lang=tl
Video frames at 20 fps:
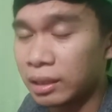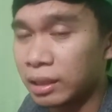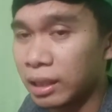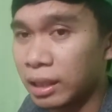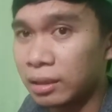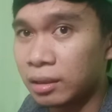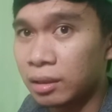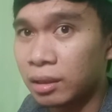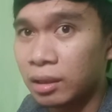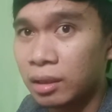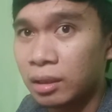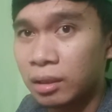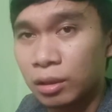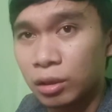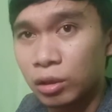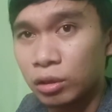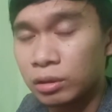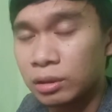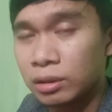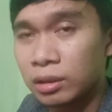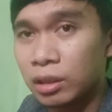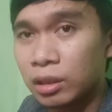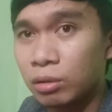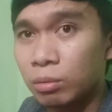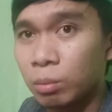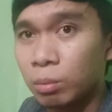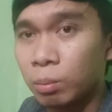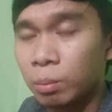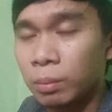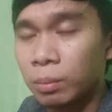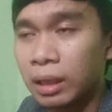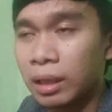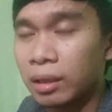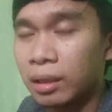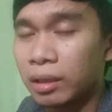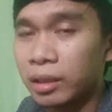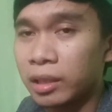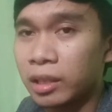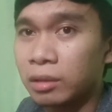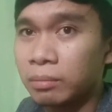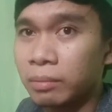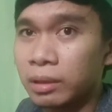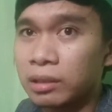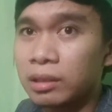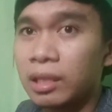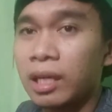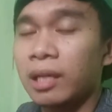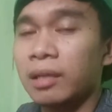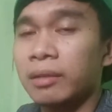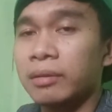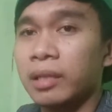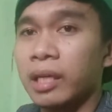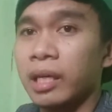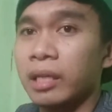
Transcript: dyan sinong mga nag invest dyan?